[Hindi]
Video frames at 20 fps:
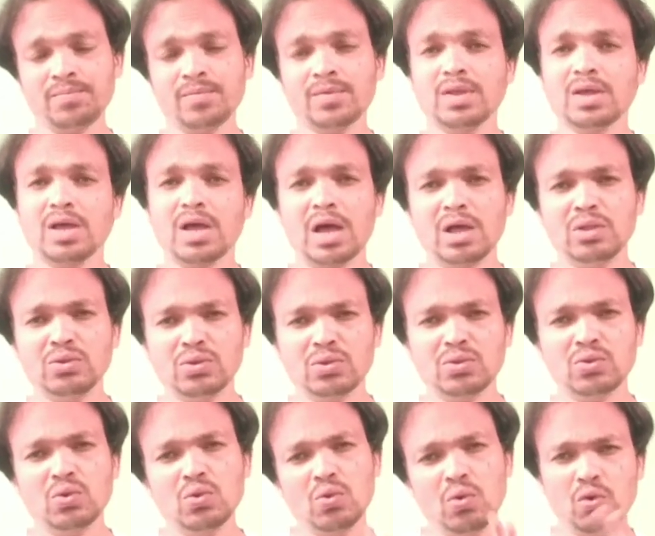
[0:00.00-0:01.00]
हाँ
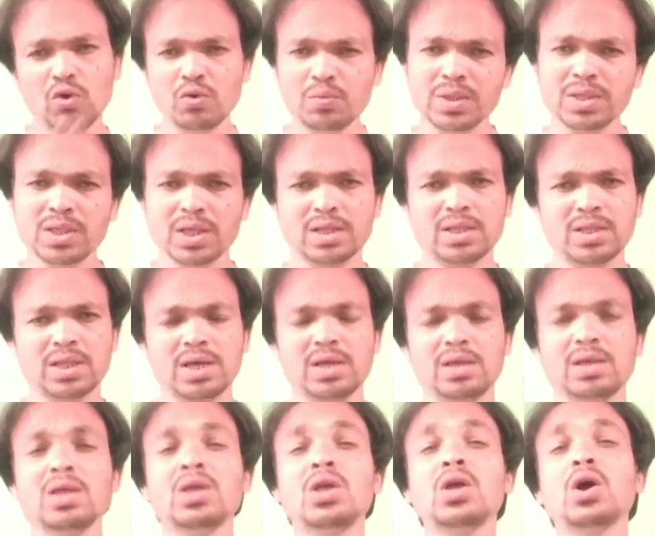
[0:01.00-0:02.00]
दोस्तों हो भी सकता है
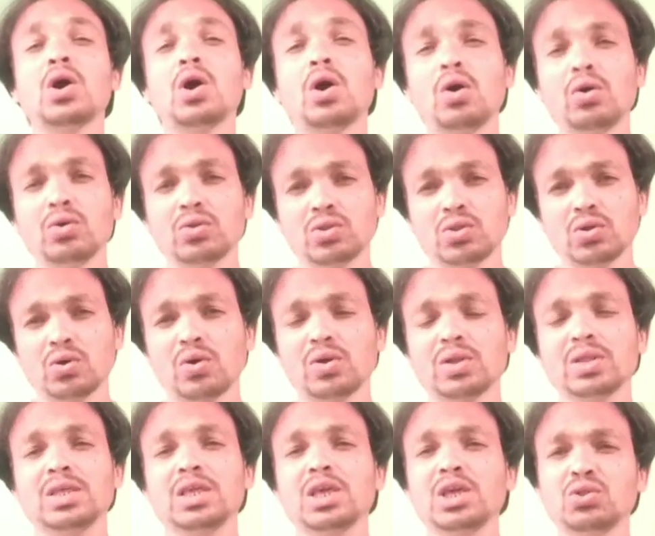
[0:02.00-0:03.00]
और तो और
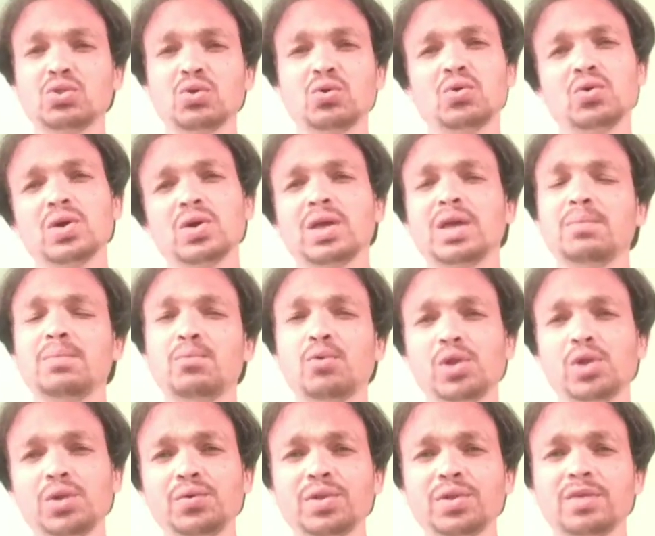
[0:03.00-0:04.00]
ये तो हो गई
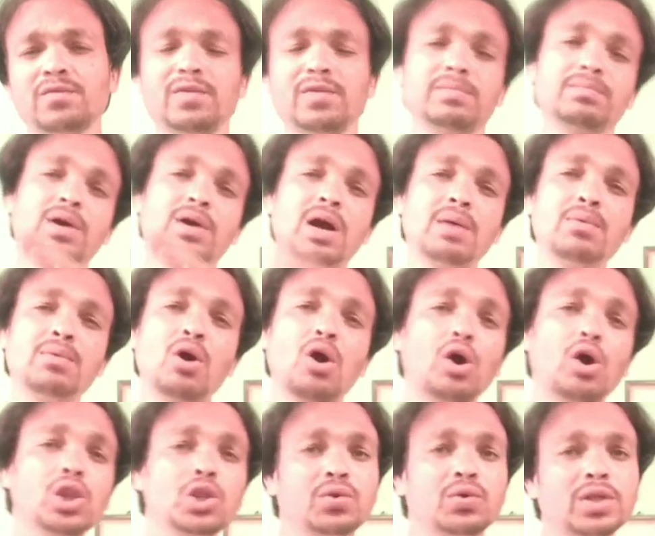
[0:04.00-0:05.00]
बॉलीवुड की फिल्म अब
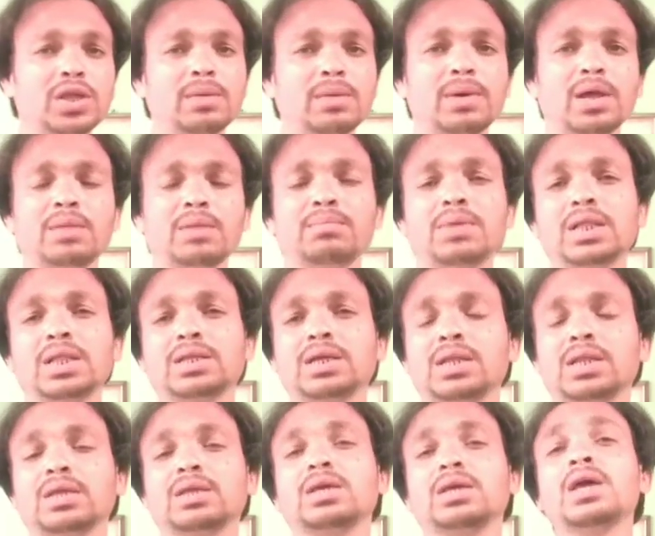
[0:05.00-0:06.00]
हॉलीवुड के बारे में बात
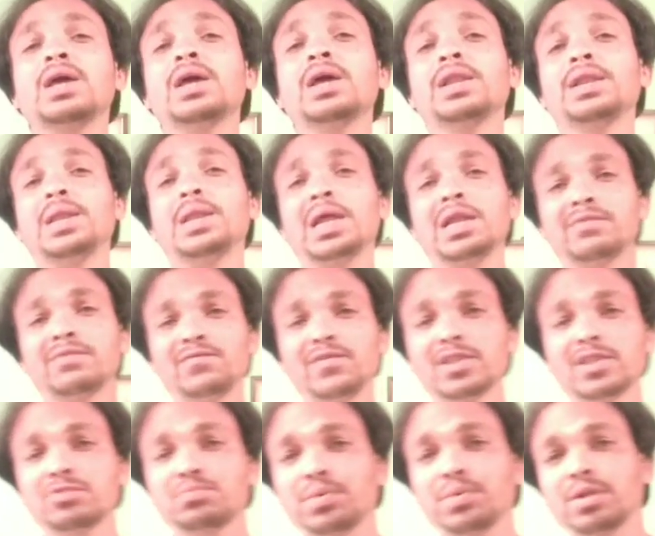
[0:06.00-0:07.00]
करेंगे
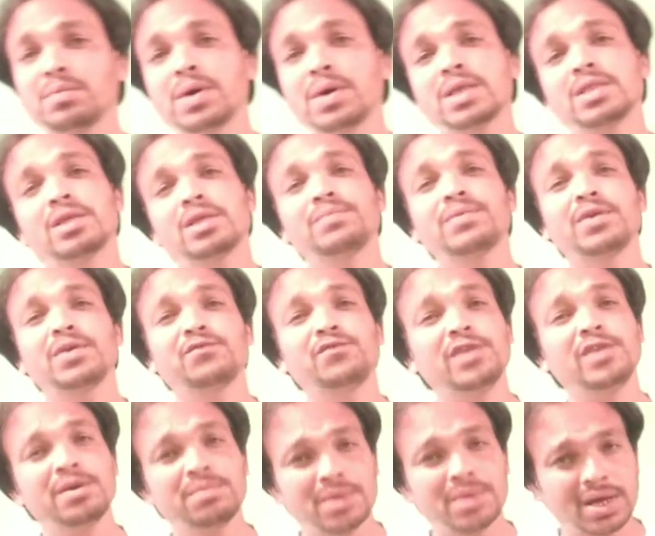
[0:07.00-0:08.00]
नेटफ्लिक्स पर भाई साहब एक
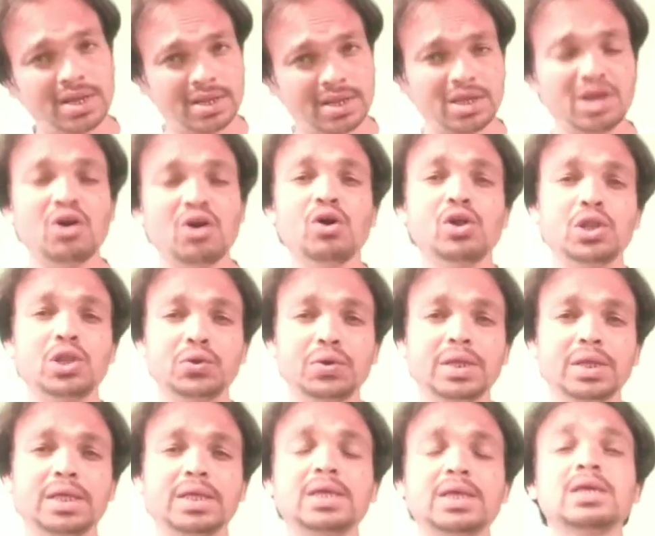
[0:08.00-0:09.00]
फिल्म आ रही है हॉलीवुड
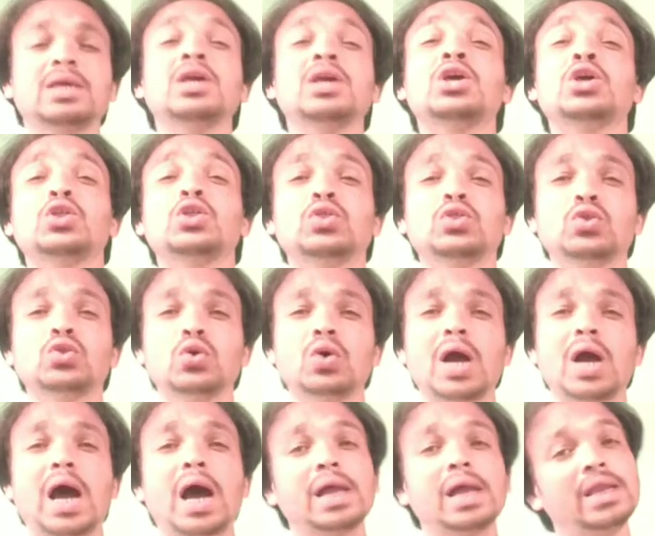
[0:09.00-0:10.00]
की जो
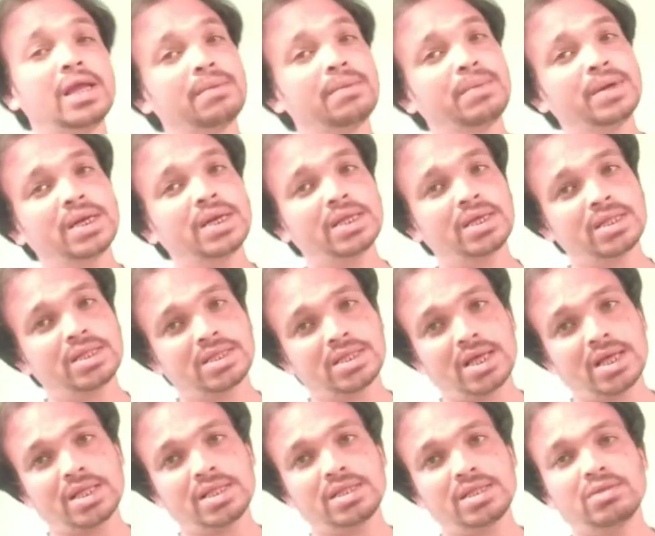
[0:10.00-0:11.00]
आलिया भट्ट के
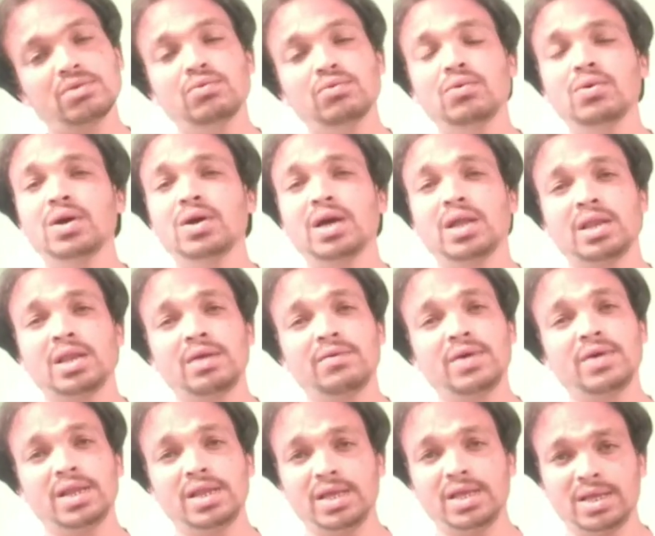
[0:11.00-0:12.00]
साथ वो करने
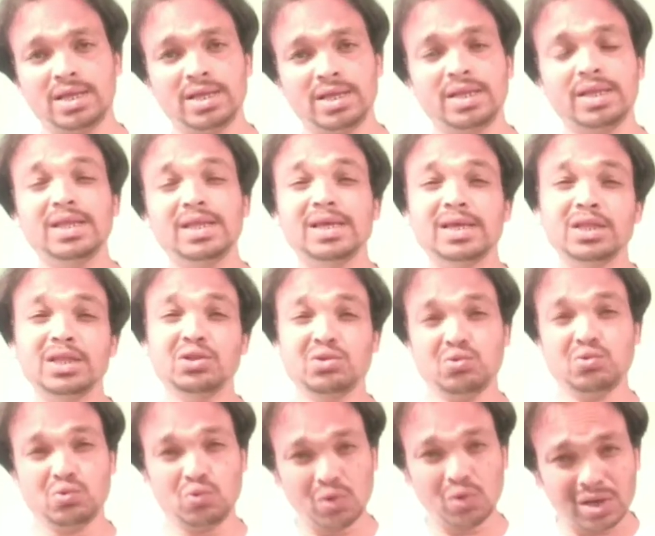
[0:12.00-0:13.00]
वाले हैं लेकिन
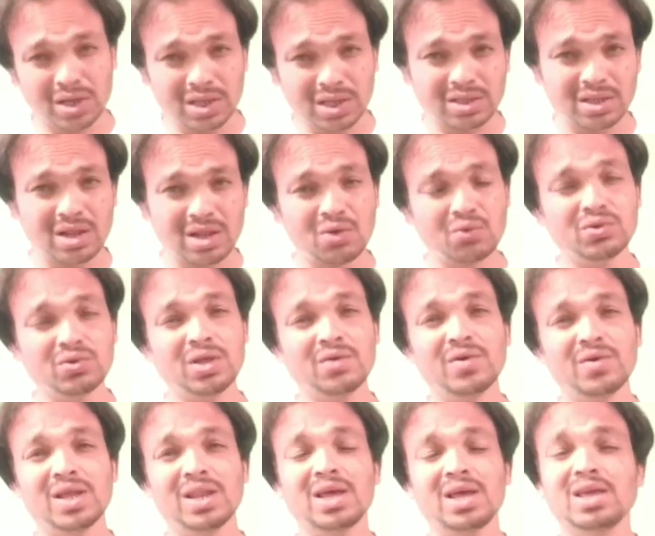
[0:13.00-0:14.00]
रोल कितना होने
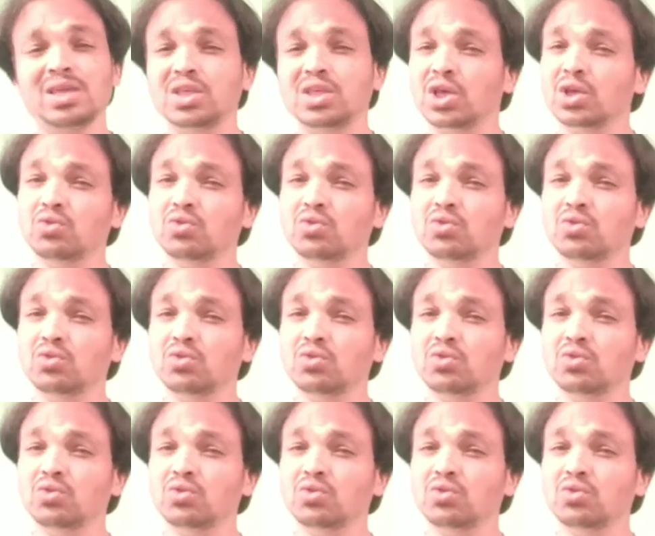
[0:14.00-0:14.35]
वाला है ये तो